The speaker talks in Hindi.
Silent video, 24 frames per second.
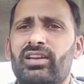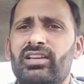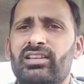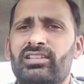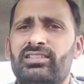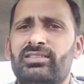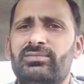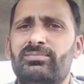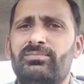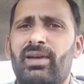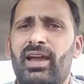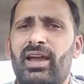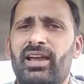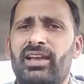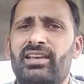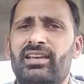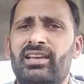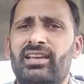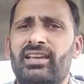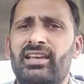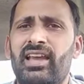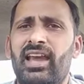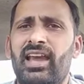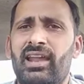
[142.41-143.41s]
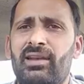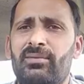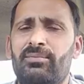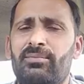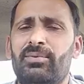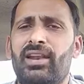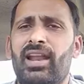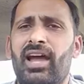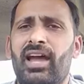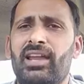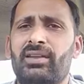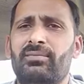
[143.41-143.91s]
इस बैंक की
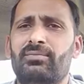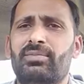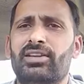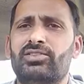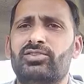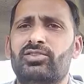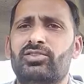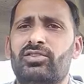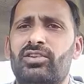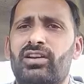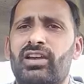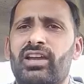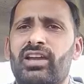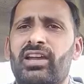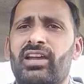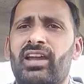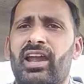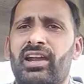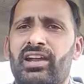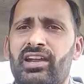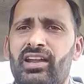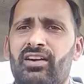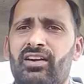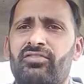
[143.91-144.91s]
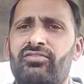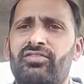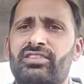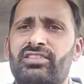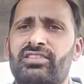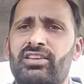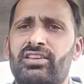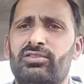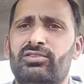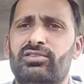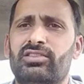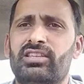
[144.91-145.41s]
हेल्पलाइन पे जो कि हेड
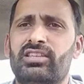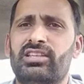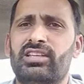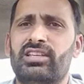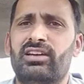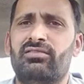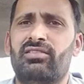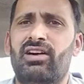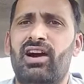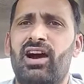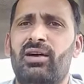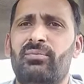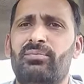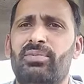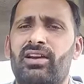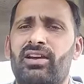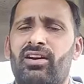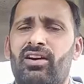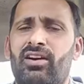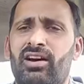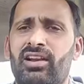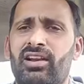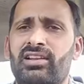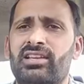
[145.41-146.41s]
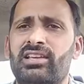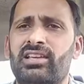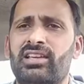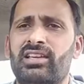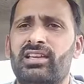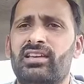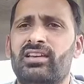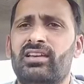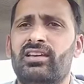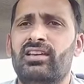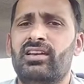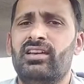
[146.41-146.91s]
ऑफिस से होती है वहां पे कॉल की
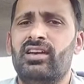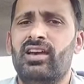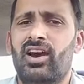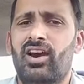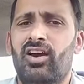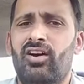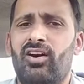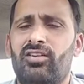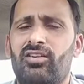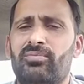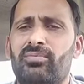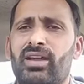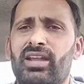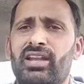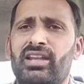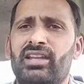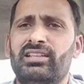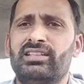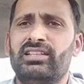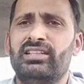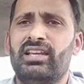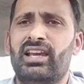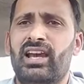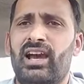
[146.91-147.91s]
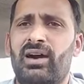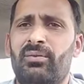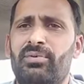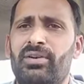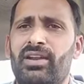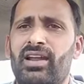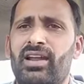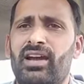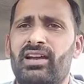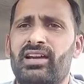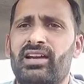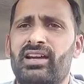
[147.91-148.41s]
और मैंने ये
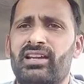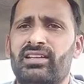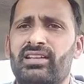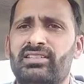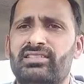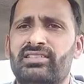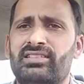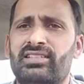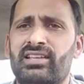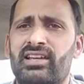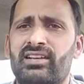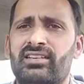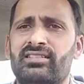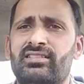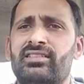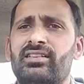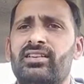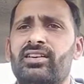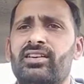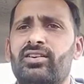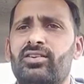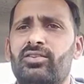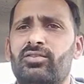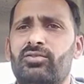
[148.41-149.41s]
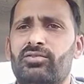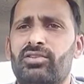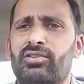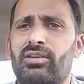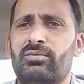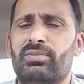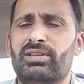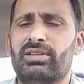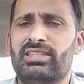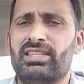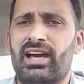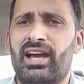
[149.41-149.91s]
अपना कंसर्न
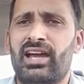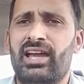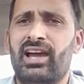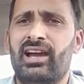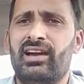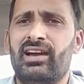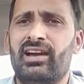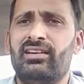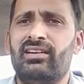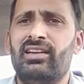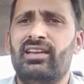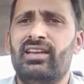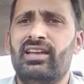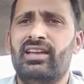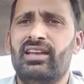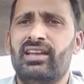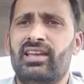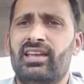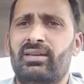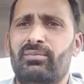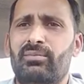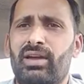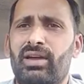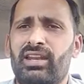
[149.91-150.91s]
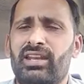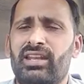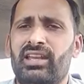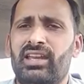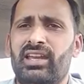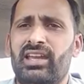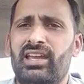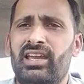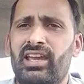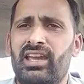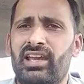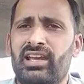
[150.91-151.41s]
उन्हें बताया कि मैंने
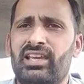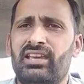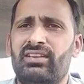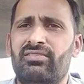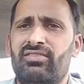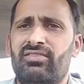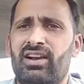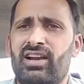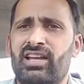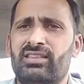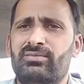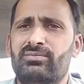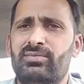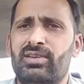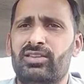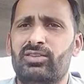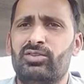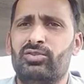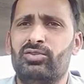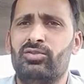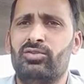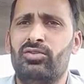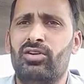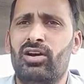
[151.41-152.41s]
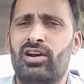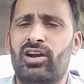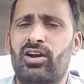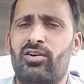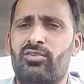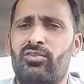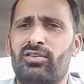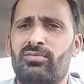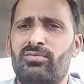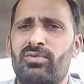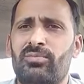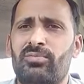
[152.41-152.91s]
एक ही वक्त में दो
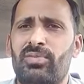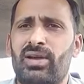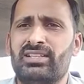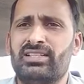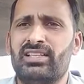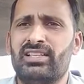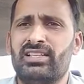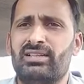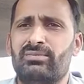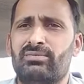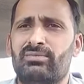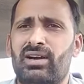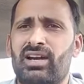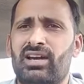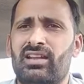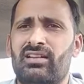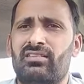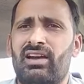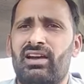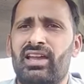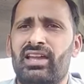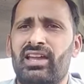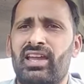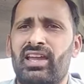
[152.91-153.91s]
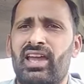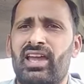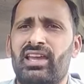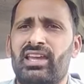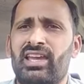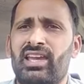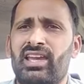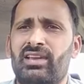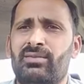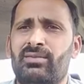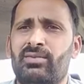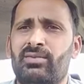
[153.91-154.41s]
अकाउंट में पैसे जमा करवाए हैं
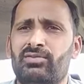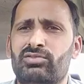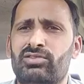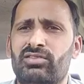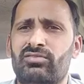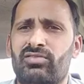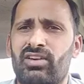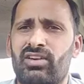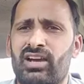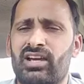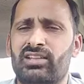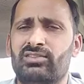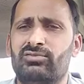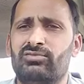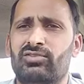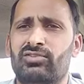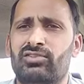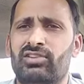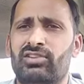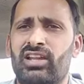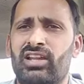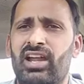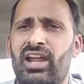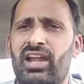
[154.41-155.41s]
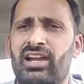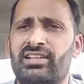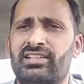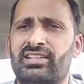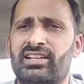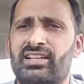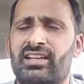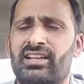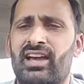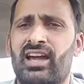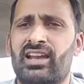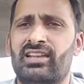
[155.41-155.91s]
एक में उसी वक्त उन्होंने
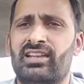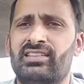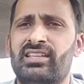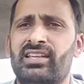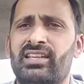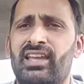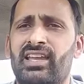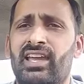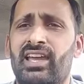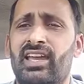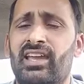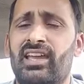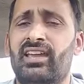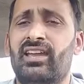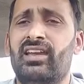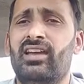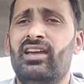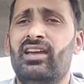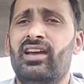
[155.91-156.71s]
एंटर कर दिए हैं